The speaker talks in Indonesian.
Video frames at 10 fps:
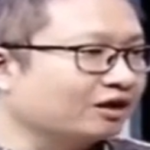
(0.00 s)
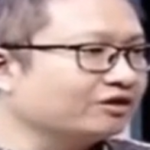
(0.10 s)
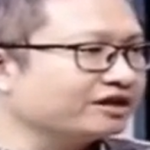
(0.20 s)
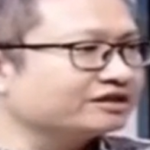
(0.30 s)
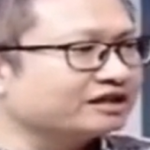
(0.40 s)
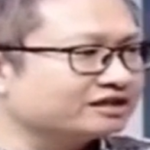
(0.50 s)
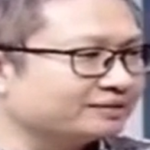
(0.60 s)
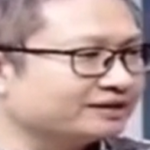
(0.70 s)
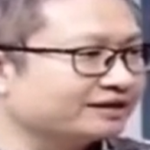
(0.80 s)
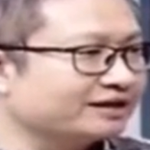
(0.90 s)
audiensnya
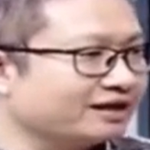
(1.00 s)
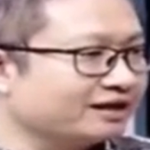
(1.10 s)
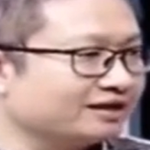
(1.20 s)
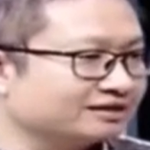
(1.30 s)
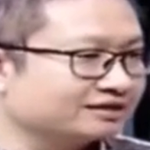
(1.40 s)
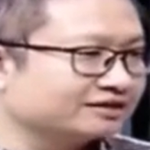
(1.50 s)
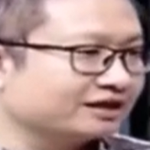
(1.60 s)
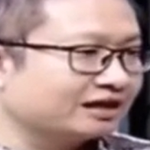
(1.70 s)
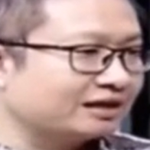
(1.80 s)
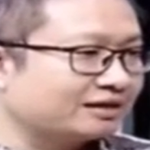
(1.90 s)
sebenarnya
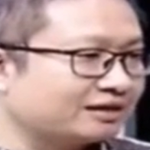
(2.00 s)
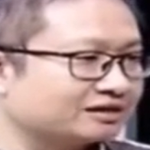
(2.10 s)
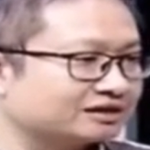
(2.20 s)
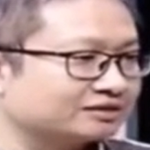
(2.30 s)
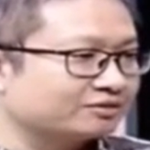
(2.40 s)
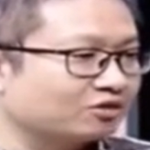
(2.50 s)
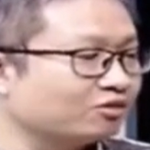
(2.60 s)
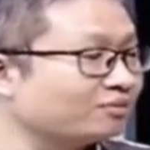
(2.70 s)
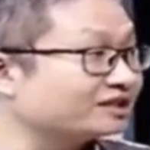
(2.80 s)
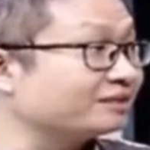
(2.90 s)
secara
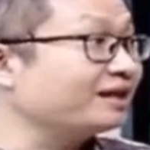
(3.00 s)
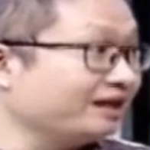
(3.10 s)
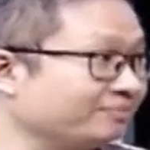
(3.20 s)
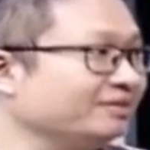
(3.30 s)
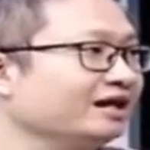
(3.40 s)
umum masih mirip.